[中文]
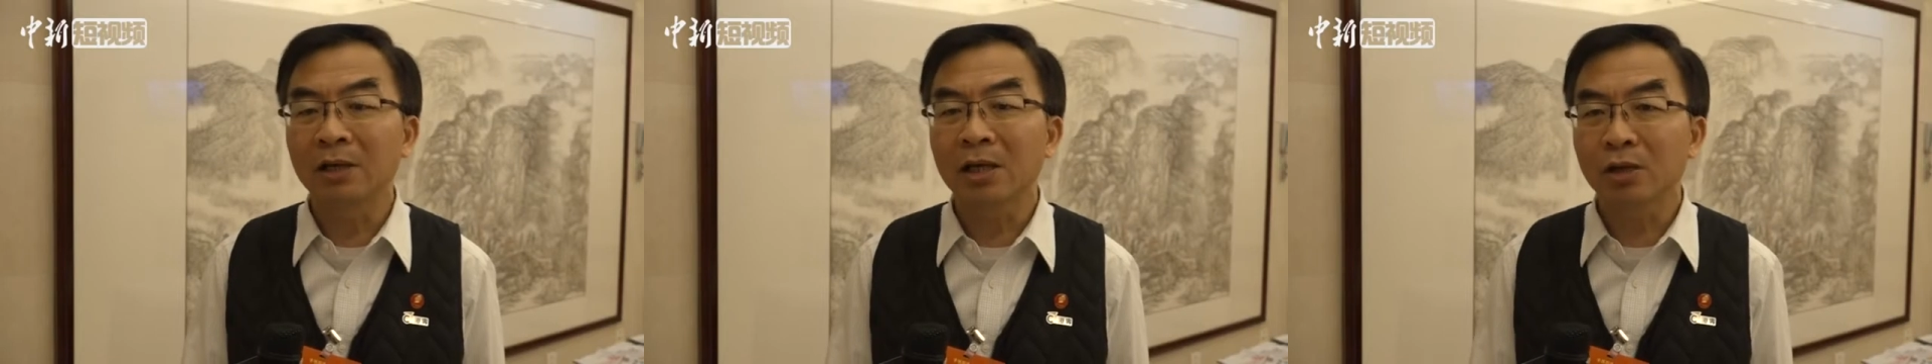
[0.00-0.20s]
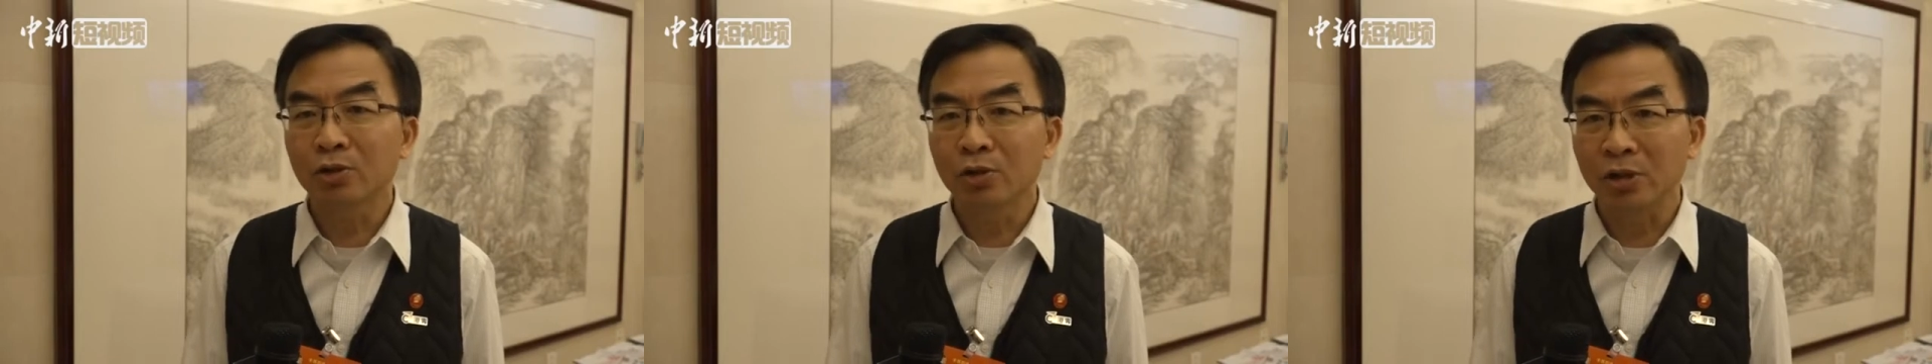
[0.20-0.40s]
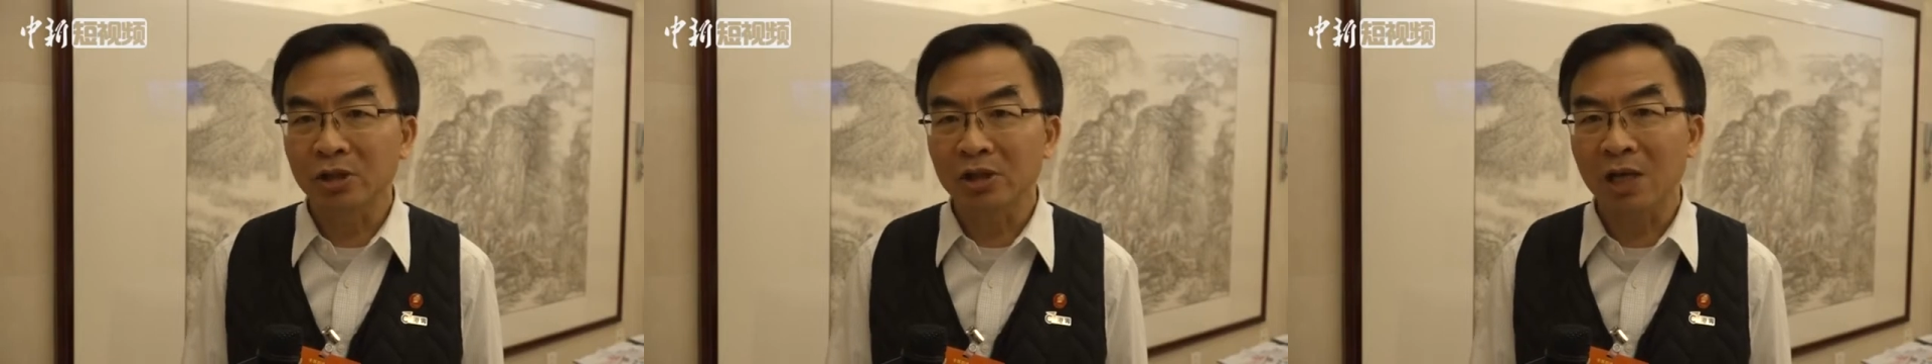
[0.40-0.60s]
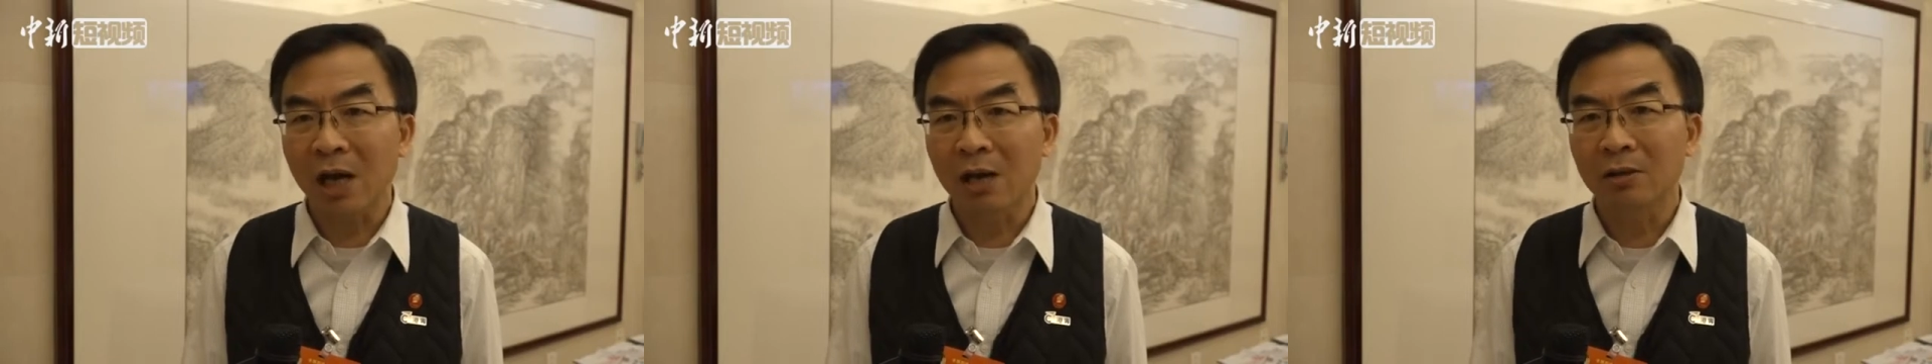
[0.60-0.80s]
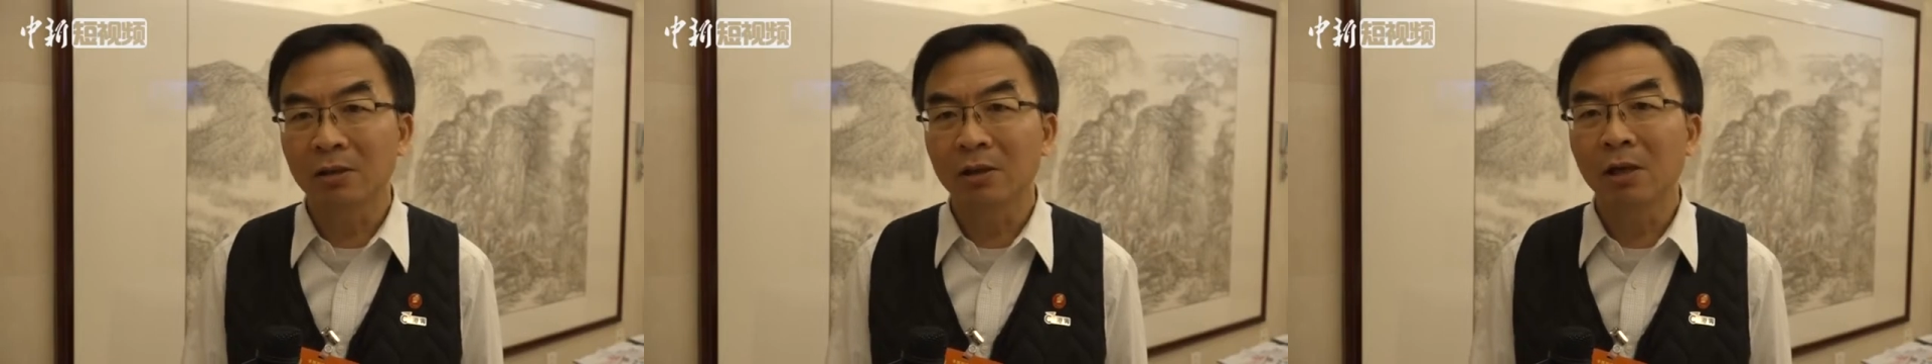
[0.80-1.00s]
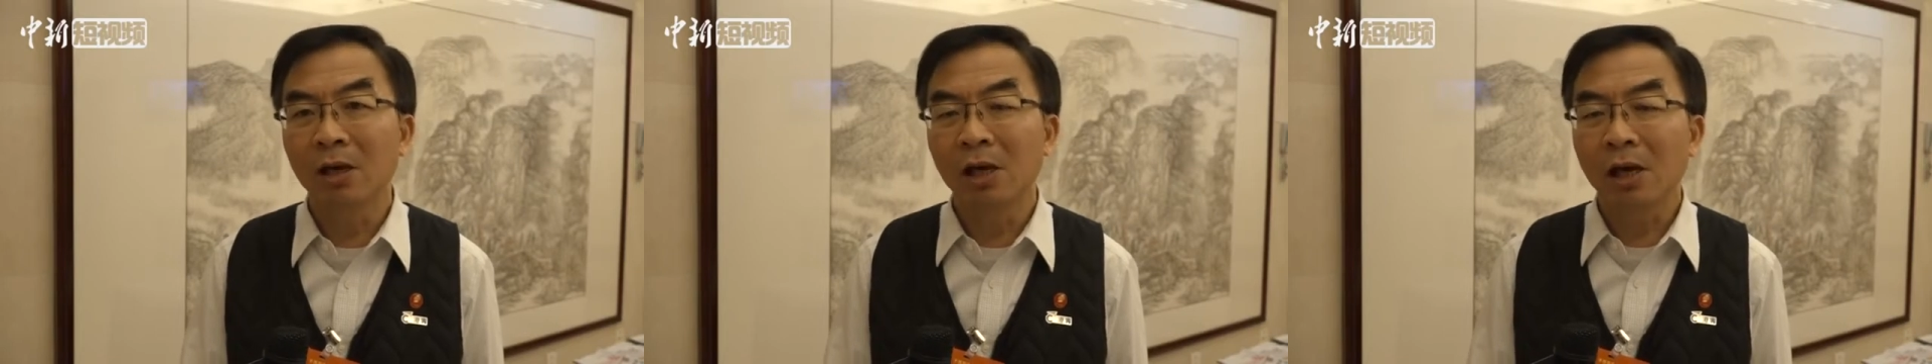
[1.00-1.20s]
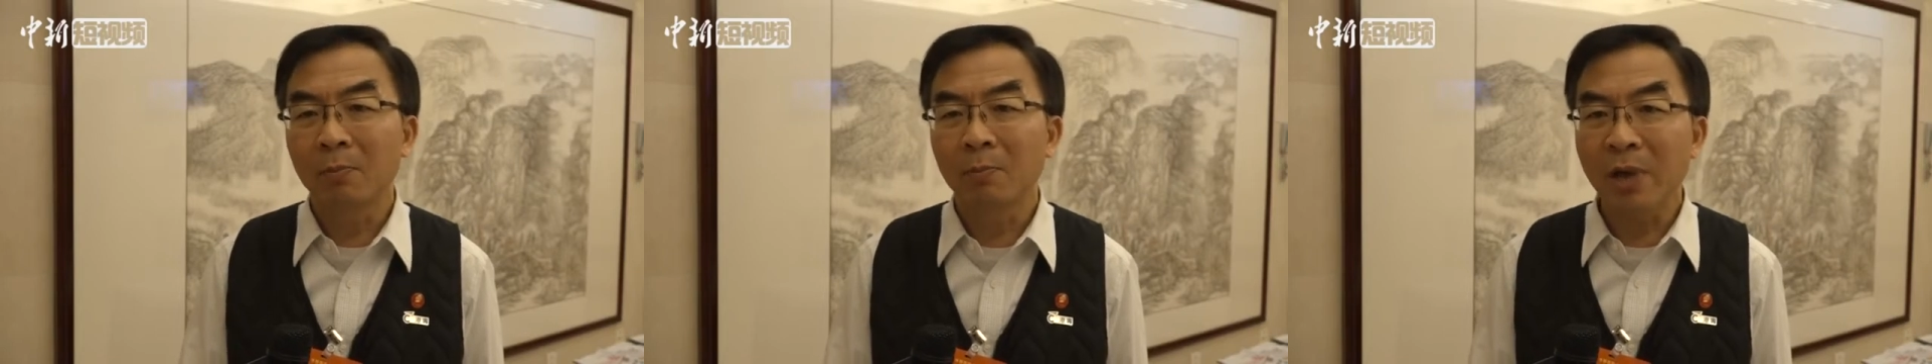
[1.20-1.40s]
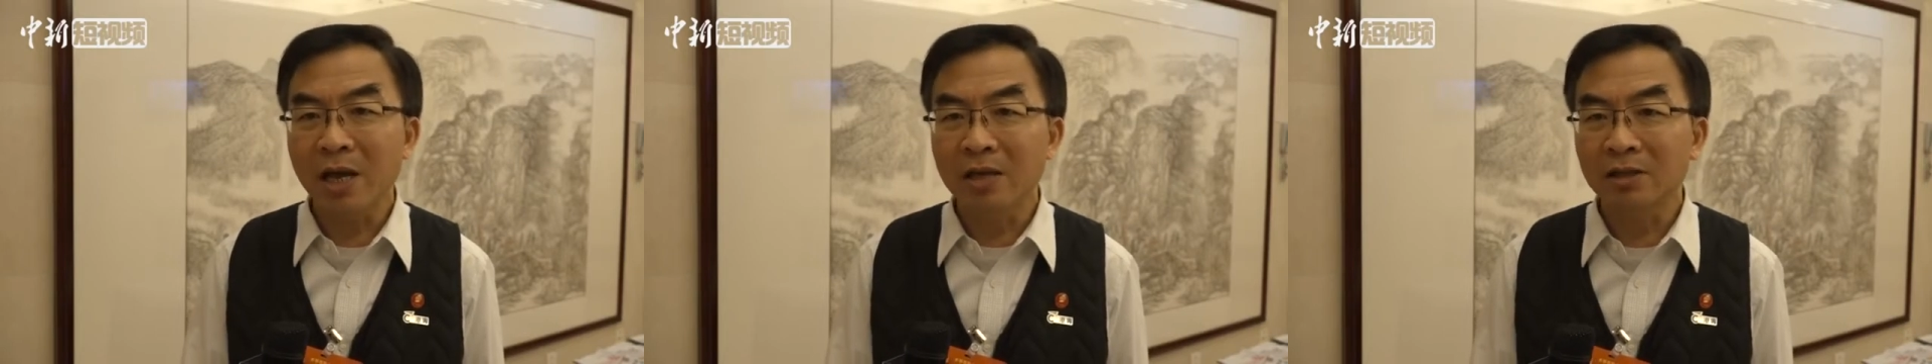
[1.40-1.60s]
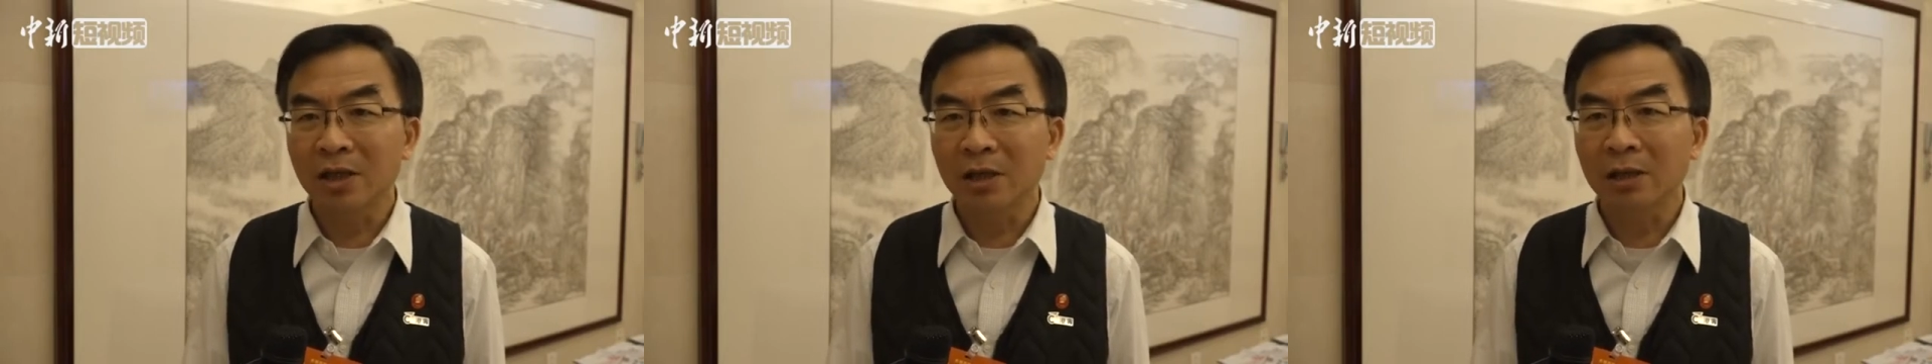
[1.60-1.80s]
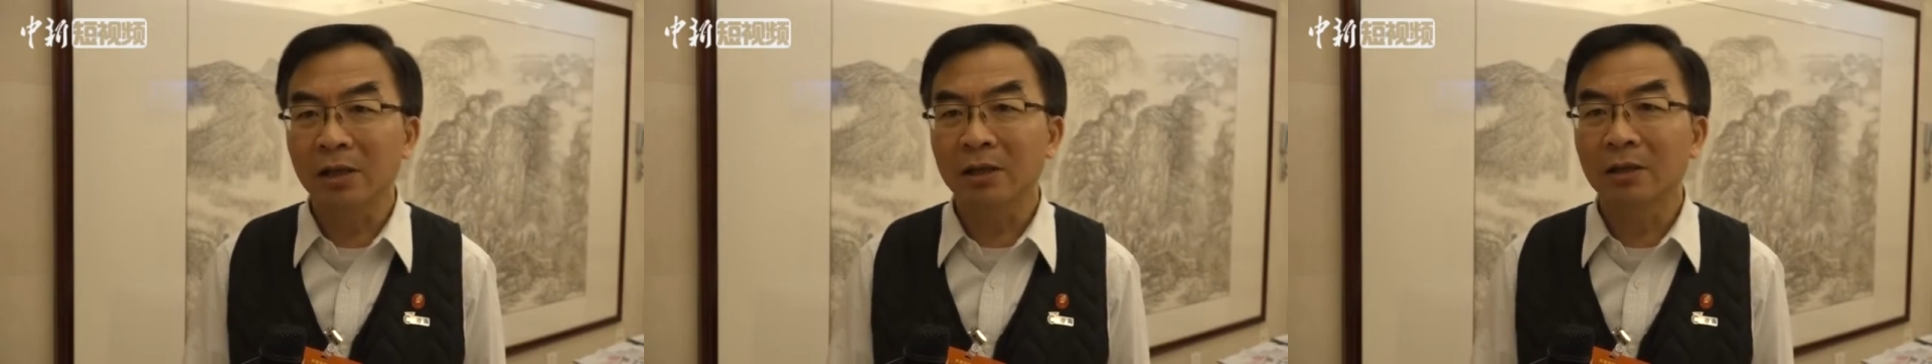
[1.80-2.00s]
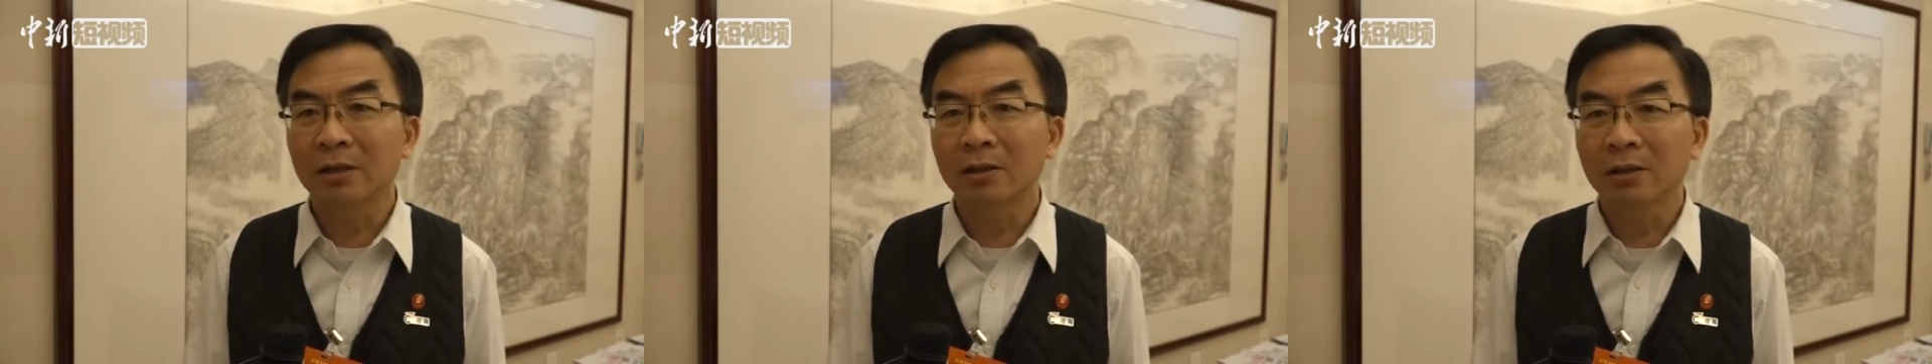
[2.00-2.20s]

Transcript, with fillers: 它取消，变成了。